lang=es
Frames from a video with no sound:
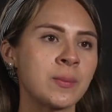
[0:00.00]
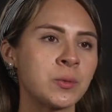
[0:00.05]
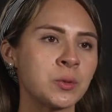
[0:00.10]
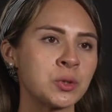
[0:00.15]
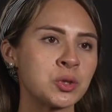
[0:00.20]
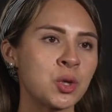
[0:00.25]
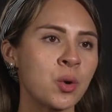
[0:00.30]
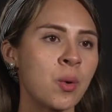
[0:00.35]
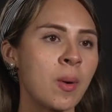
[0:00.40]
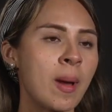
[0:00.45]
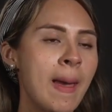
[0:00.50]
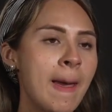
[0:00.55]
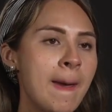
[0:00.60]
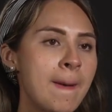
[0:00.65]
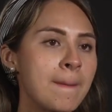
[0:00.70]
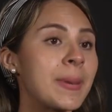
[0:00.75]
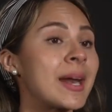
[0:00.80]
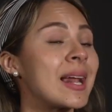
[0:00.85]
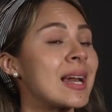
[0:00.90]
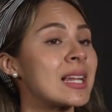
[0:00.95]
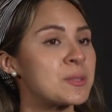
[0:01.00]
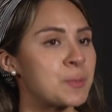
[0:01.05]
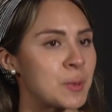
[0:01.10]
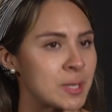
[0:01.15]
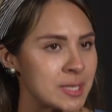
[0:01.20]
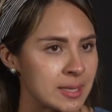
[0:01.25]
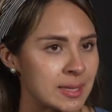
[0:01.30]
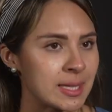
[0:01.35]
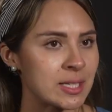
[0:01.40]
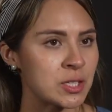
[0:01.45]
mucho para las
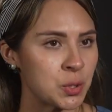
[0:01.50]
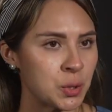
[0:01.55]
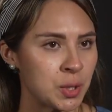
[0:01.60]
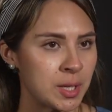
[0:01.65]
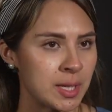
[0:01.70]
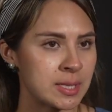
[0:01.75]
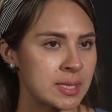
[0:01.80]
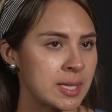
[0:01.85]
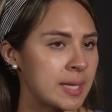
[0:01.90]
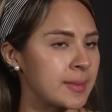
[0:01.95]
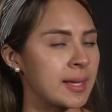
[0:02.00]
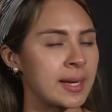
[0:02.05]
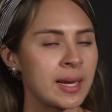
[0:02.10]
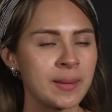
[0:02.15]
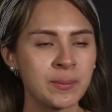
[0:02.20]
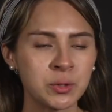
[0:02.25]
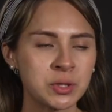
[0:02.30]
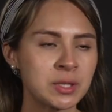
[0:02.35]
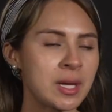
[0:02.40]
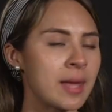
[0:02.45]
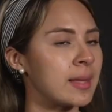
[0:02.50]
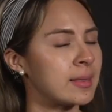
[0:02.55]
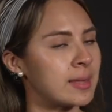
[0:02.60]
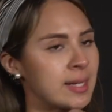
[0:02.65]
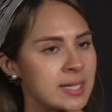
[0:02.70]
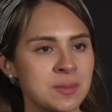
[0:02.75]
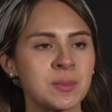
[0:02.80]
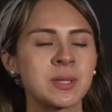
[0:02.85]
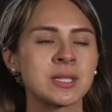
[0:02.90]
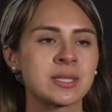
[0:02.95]
presentaciones que tenemos cada
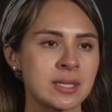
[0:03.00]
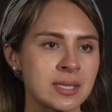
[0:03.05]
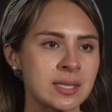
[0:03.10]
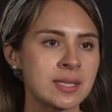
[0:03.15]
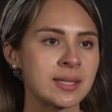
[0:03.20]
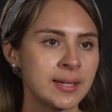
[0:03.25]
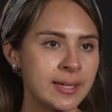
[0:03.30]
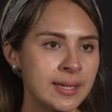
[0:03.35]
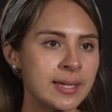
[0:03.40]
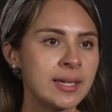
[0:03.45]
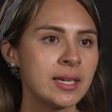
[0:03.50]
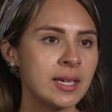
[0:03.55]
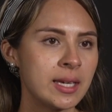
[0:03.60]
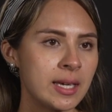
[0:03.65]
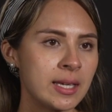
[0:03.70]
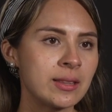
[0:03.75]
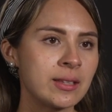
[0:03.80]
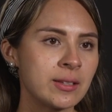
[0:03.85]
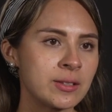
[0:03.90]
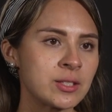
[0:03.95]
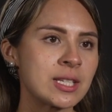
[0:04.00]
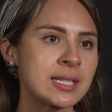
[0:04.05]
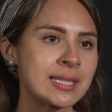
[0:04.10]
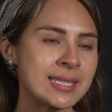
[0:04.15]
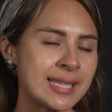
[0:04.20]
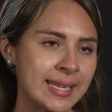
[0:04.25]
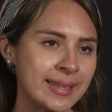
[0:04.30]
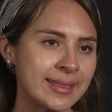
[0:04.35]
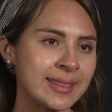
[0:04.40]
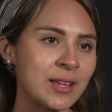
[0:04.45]
tres meses. Entonces
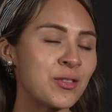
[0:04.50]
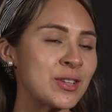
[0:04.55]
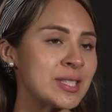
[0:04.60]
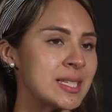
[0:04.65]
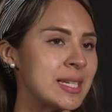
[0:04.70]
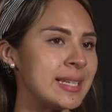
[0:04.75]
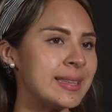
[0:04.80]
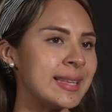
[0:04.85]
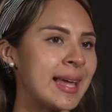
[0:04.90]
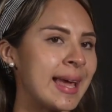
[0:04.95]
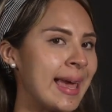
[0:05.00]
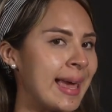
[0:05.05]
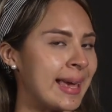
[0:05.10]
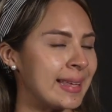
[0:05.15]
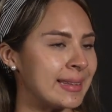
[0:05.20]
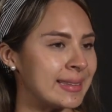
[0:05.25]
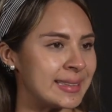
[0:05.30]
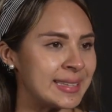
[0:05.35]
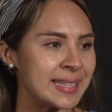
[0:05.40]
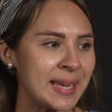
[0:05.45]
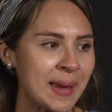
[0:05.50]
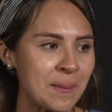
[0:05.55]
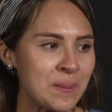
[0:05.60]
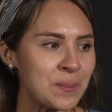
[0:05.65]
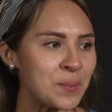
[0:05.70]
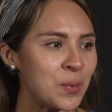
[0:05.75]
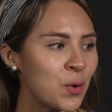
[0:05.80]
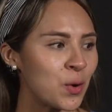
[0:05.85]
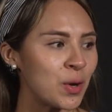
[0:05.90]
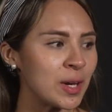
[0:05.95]
sí, te facilita en
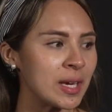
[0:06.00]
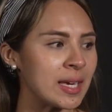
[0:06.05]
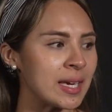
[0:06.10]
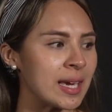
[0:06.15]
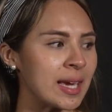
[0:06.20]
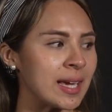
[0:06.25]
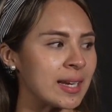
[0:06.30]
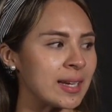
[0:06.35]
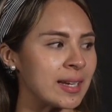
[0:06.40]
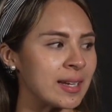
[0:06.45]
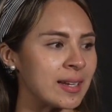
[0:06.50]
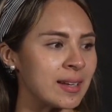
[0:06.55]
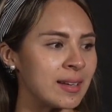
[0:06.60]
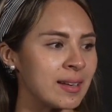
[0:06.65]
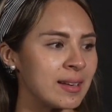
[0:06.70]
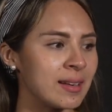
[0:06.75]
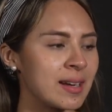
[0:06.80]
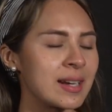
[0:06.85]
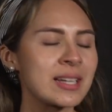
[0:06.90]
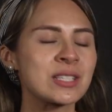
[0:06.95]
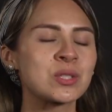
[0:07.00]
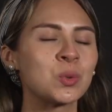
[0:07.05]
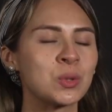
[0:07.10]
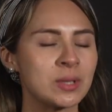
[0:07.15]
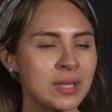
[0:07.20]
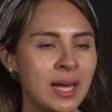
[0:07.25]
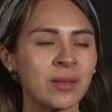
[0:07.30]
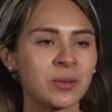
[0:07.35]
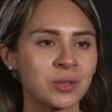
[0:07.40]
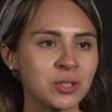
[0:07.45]
tiempo y en
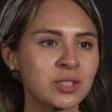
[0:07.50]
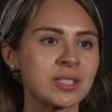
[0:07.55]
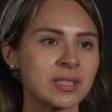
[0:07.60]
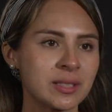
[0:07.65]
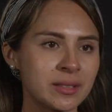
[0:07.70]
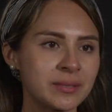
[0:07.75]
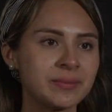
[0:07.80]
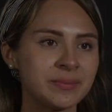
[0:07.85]
resultados.